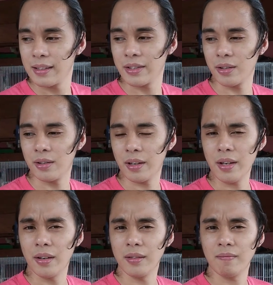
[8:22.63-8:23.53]
So
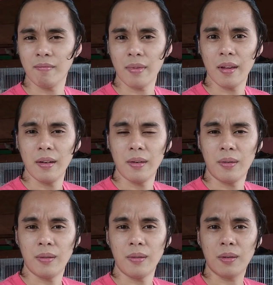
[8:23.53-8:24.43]
ayun,
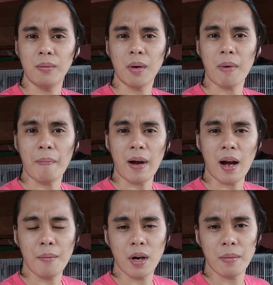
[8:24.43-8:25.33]
kung
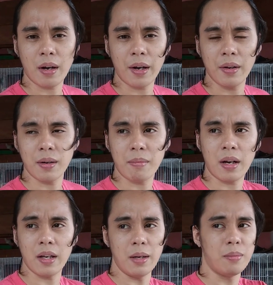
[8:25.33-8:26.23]
magpapaamo naman kayo ng mga